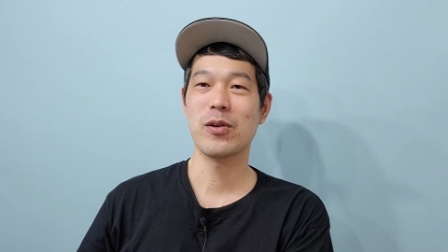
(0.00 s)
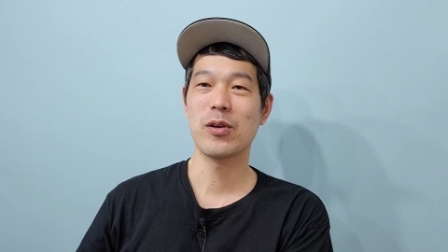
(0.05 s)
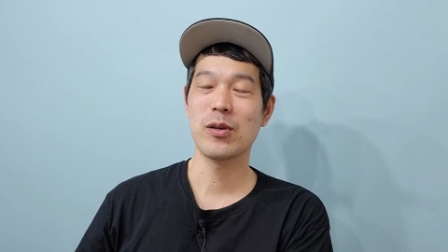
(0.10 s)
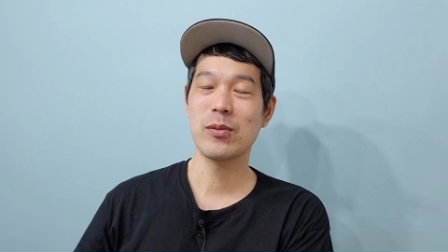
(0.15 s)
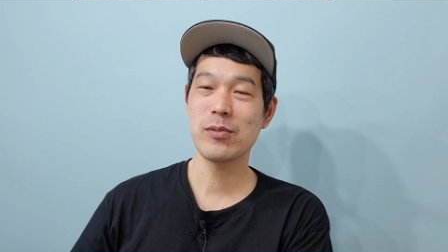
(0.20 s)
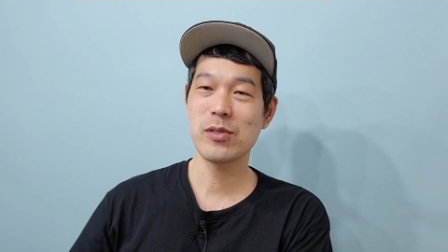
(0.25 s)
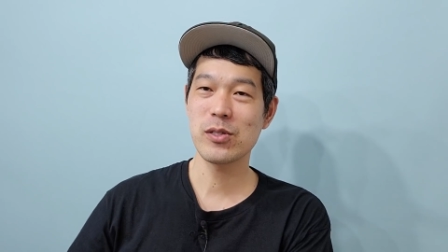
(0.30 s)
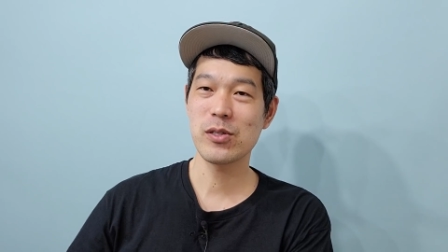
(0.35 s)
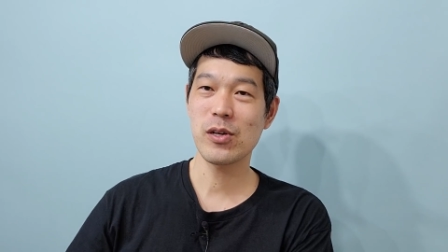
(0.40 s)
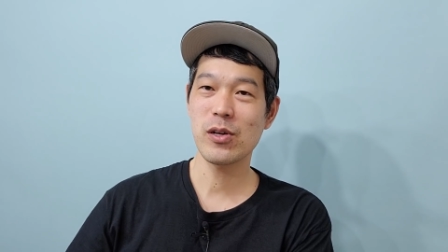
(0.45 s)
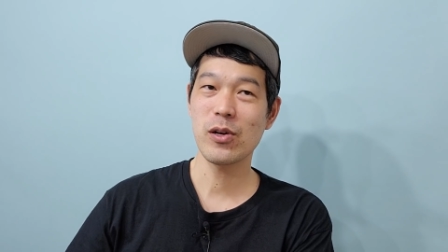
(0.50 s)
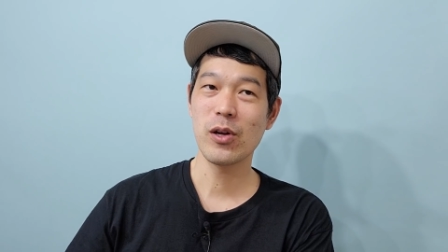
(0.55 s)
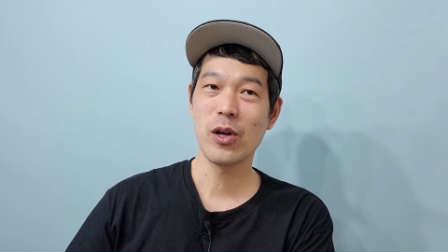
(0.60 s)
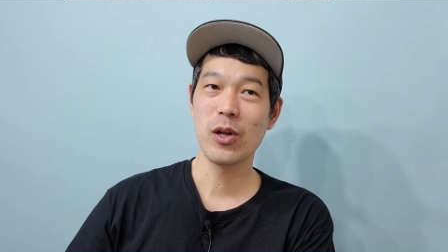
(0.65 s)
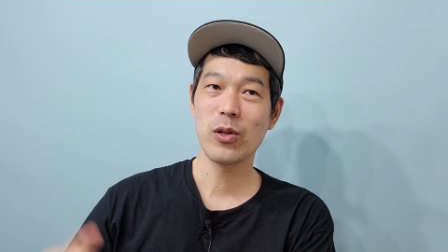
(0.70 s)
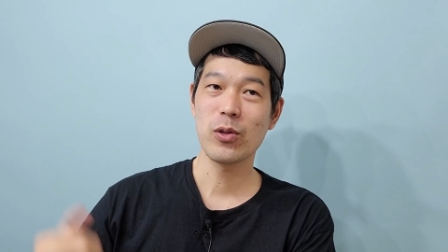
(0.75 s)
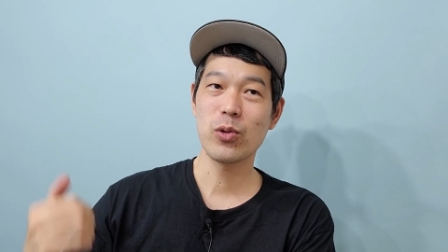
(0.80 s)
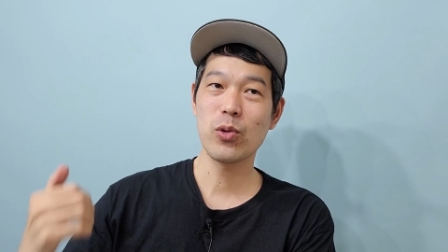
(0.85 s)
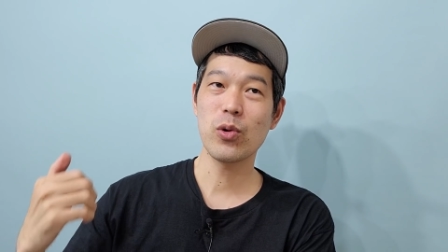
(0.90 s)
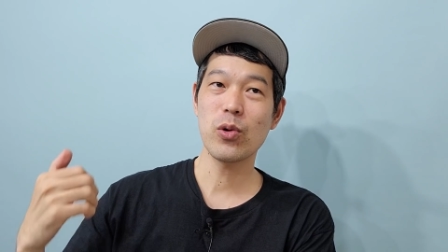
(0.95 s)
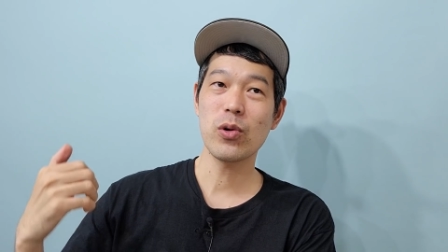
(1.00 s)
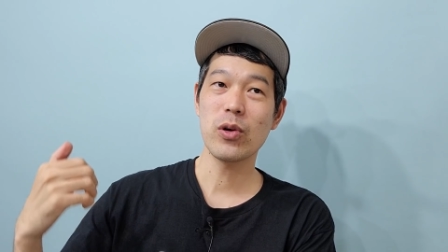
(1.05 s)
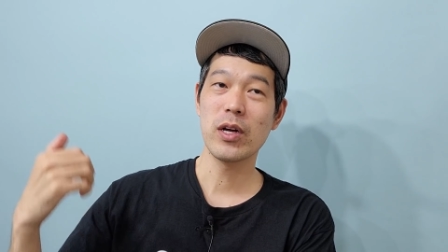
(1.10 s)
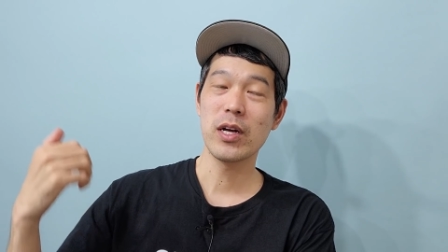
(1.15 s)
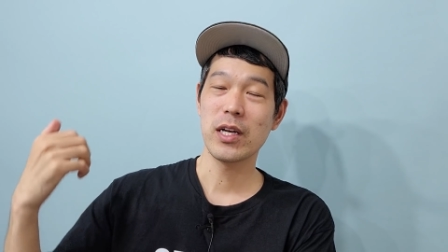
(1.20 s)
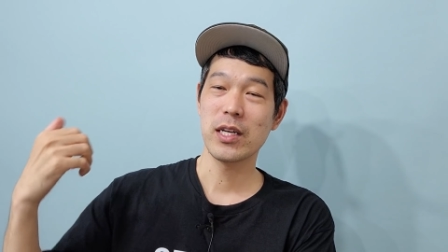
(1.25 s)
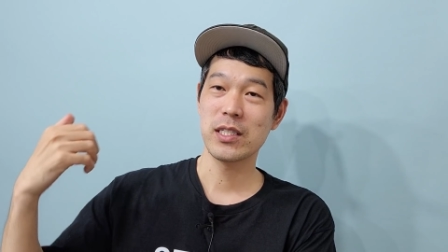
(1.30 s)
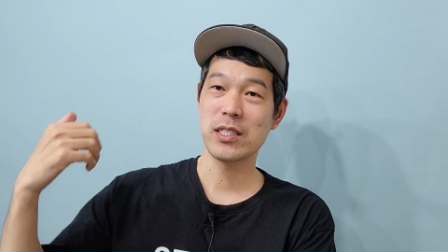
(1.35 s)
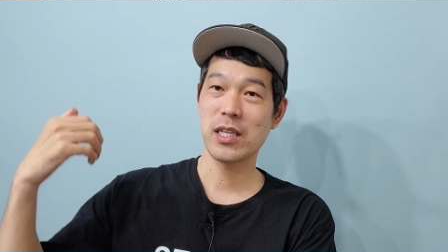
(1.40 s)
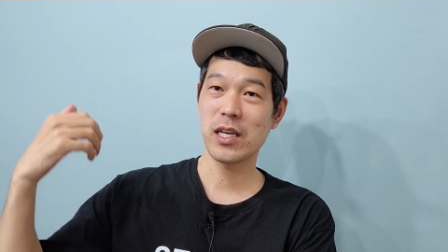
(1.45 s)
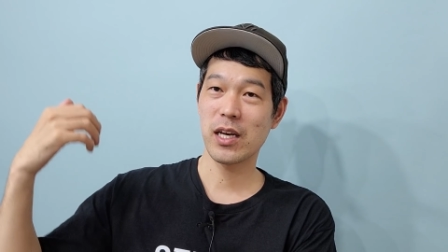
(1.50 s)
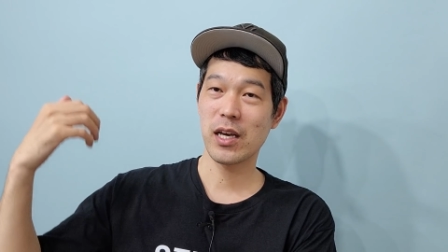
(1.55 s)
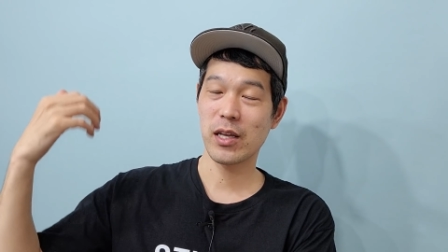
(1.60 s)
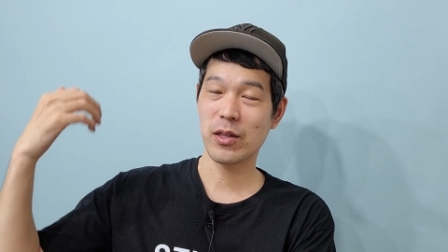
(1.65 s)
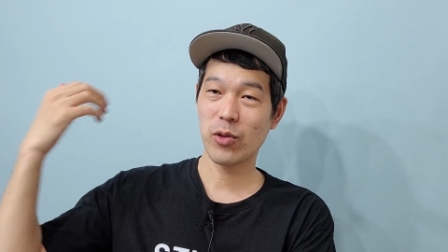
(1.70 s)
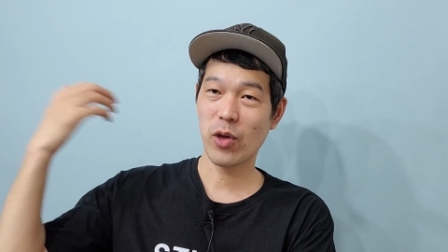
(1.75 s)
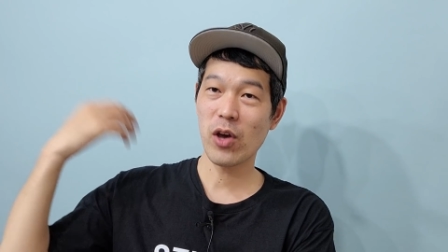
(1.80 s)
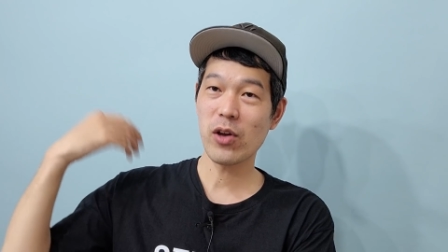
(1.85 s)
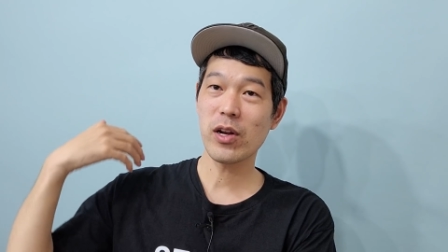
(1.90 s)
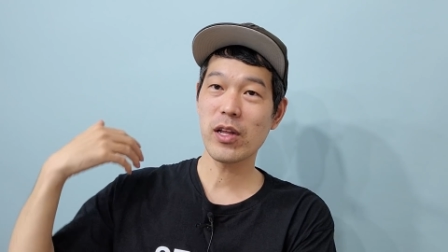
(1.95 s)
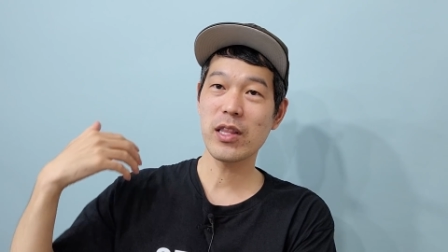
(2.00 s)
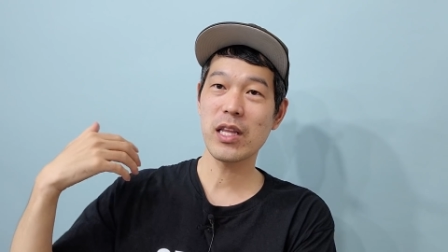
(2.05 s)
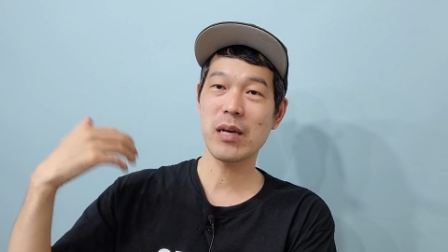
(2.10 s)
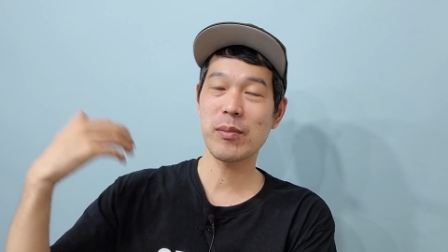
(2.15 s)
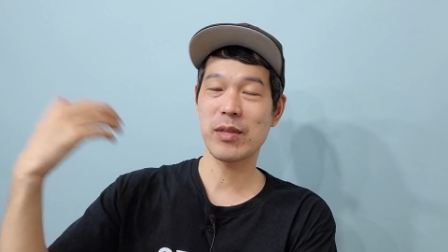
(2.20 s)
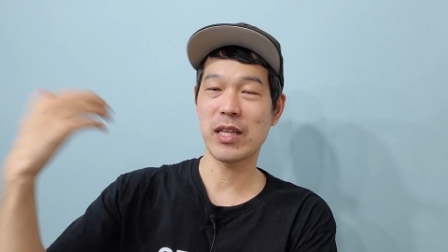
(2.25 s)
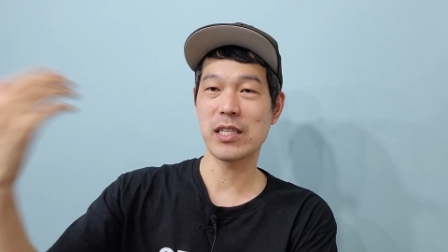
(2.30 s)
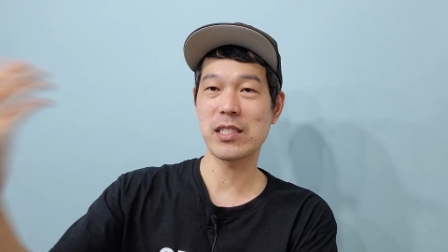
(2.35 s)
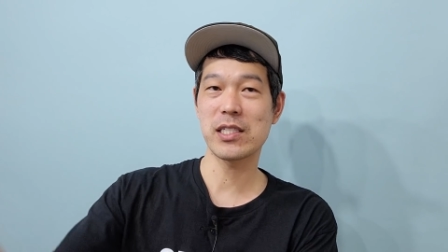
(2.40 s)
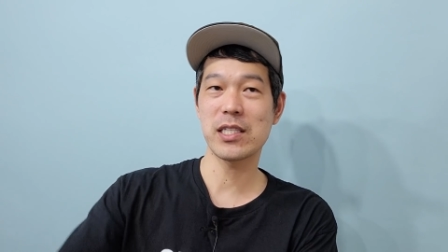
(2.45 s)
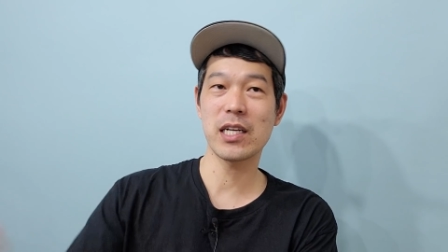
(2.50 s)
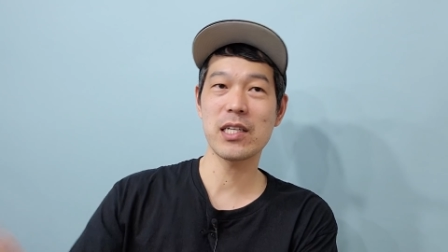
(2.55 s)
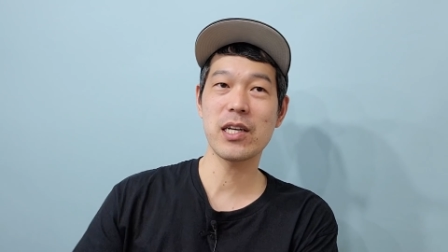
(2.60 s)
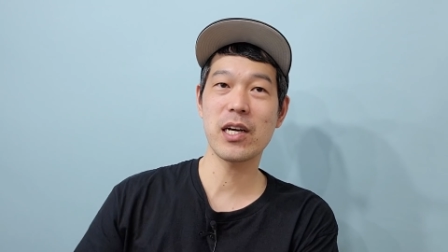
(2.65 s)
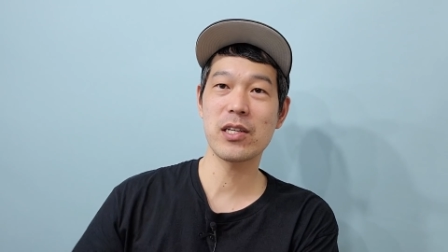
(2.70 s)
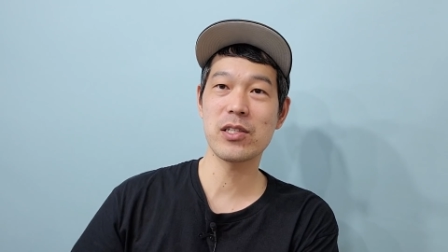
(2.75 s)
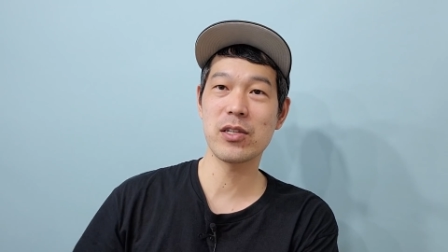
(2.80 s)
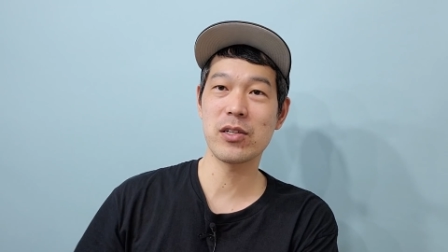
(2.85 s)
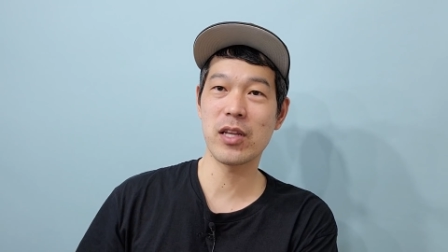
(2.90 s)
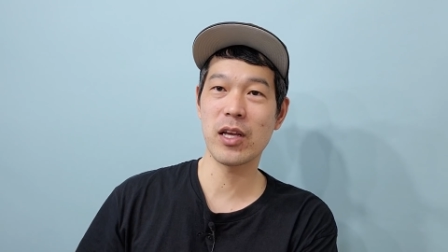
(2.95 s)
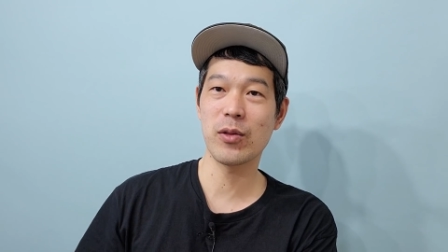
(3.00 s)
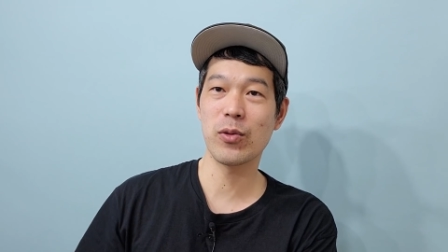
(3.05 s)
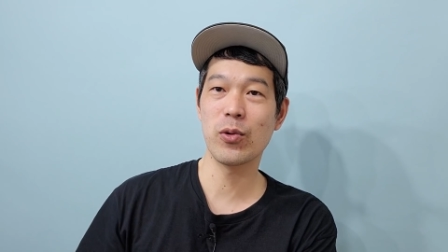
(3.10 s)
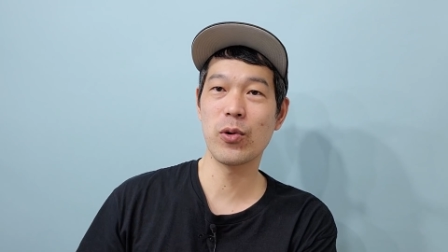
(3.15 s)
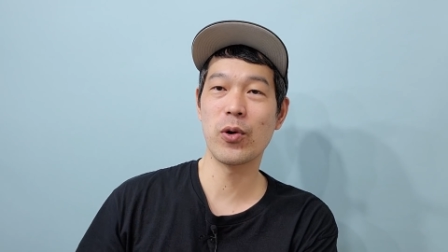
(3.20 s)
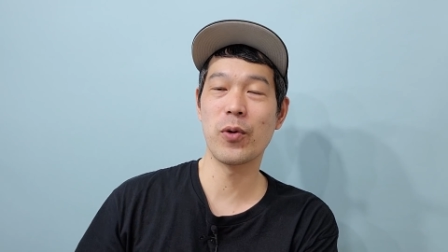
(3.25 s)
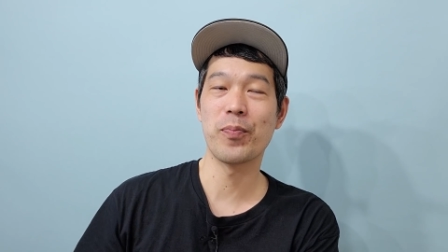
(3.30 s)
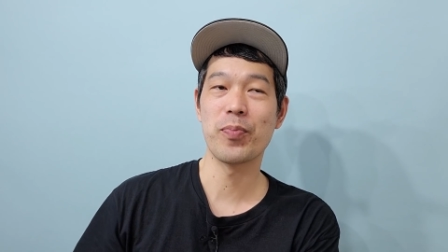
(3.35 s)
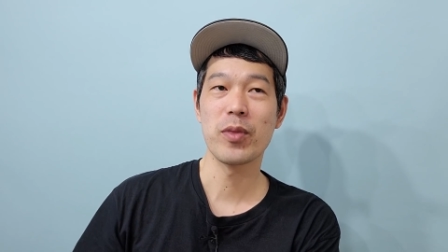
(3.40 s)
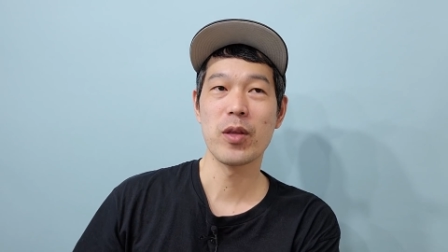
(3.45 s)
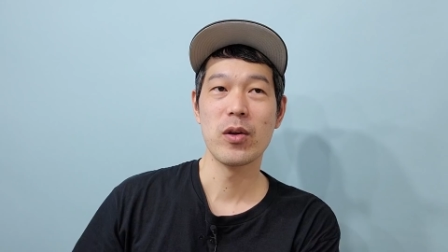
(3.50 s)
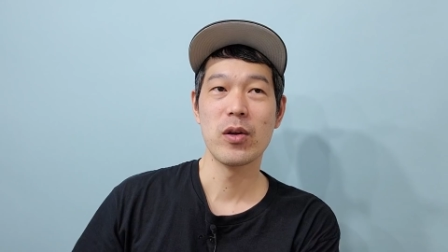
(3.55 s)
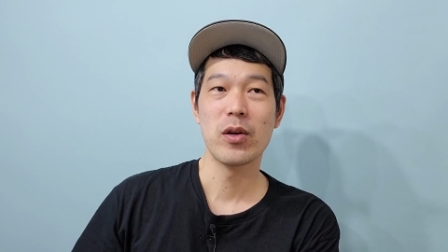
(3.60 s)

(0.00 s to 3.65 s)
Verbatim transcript: 그러면서 또 이제 태어난 다음에 다시 찾아갔을 때도